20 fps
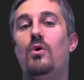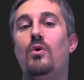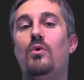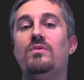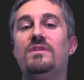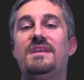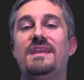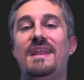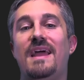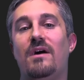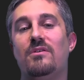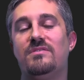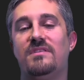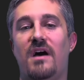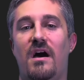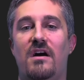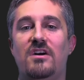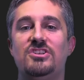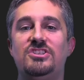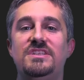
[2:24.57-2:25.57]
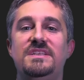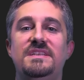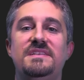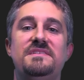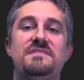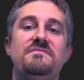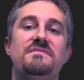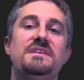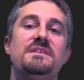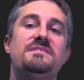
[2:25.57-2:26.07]
Und genau da
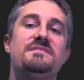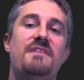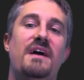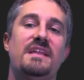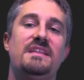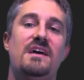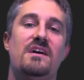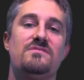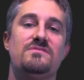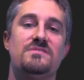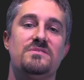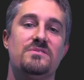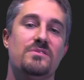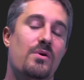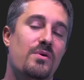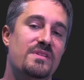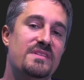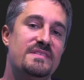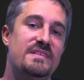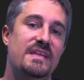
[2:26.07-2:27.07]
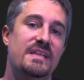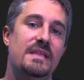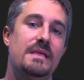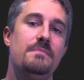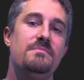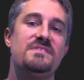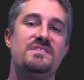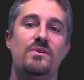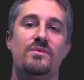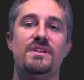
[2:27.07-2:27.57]
stießen wir 2019
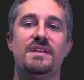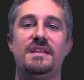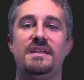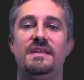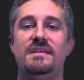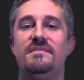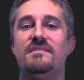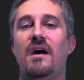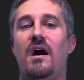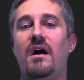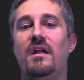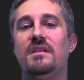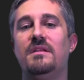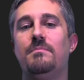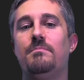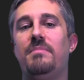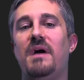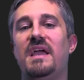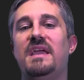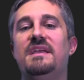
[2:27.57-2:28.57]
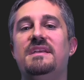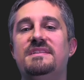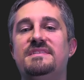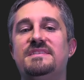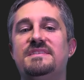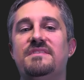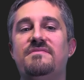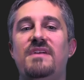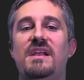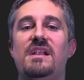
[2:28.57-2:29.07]
im sonnigen Italien bei
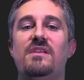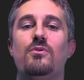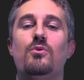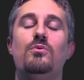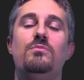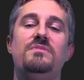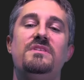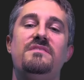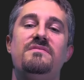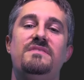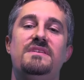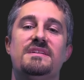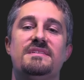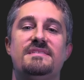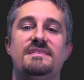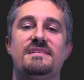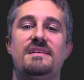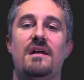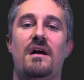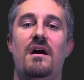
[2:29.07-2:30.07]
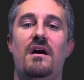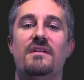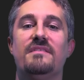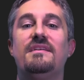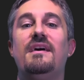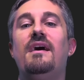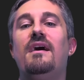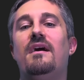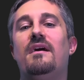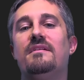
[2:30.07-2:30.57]
Hitzewellen um die 40 Grad
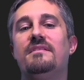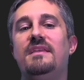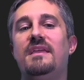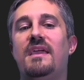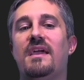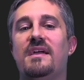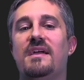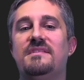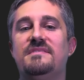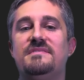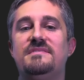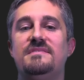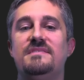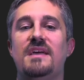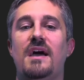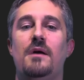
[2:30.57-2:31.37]
an die Grenzen der